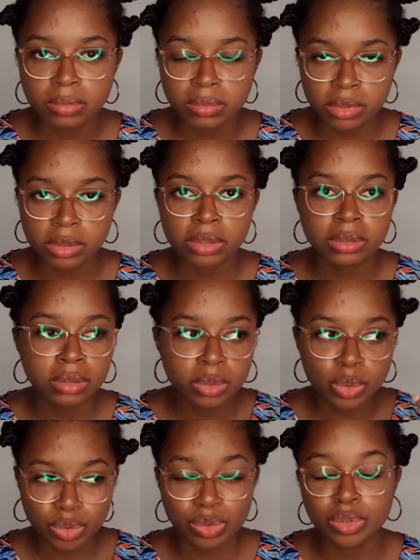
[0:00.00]
dans
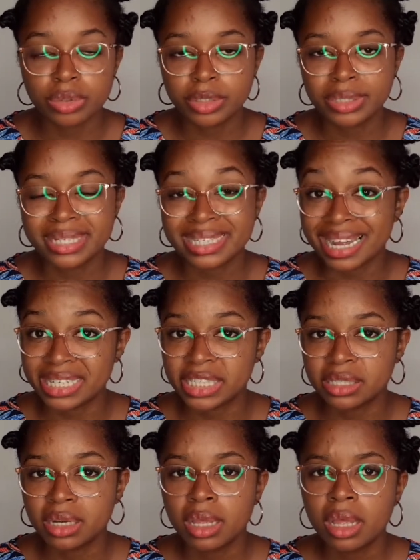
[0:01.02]
une seule tâche.